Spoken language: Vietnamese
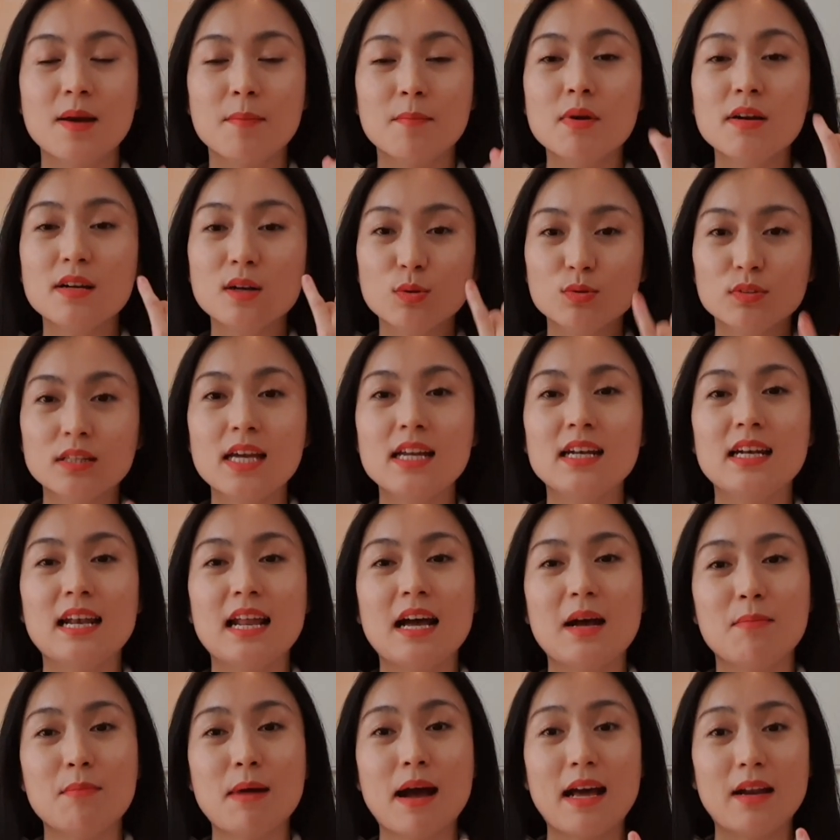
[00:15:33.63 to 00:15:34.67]
Bước đầu tiên
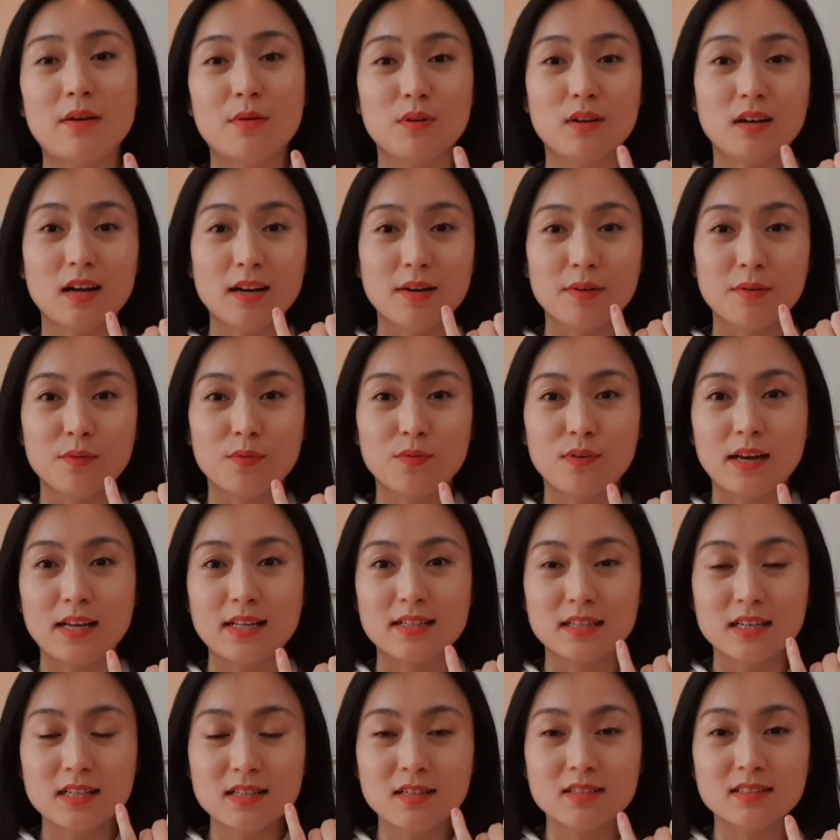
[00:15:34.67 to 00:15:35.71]
là bạn cần phải
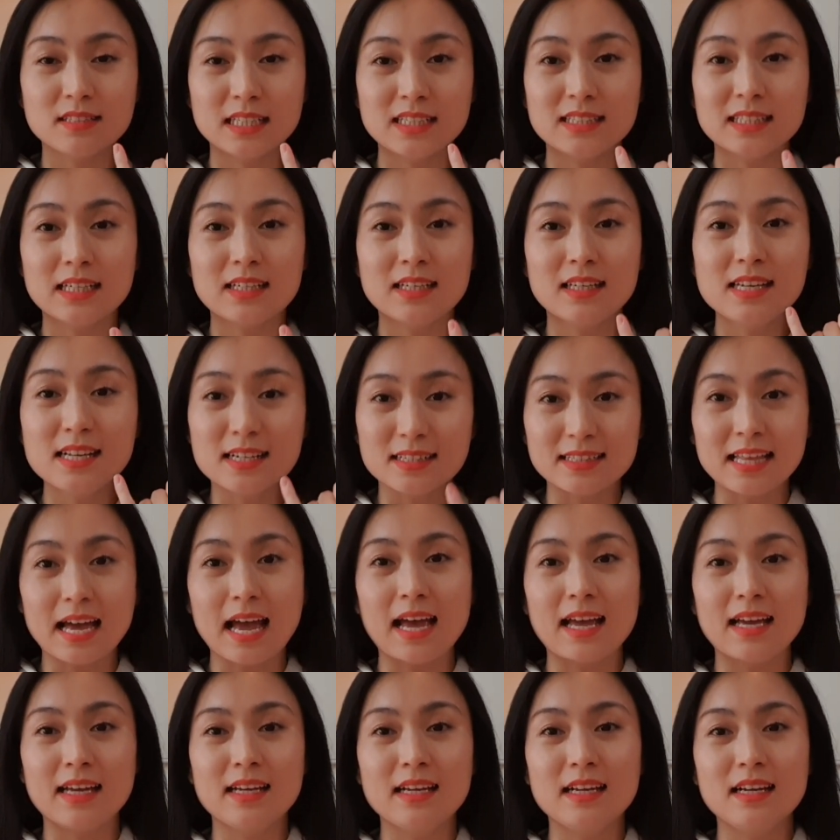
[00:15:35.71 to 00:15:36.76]
xây dựng danh sách hiện tại.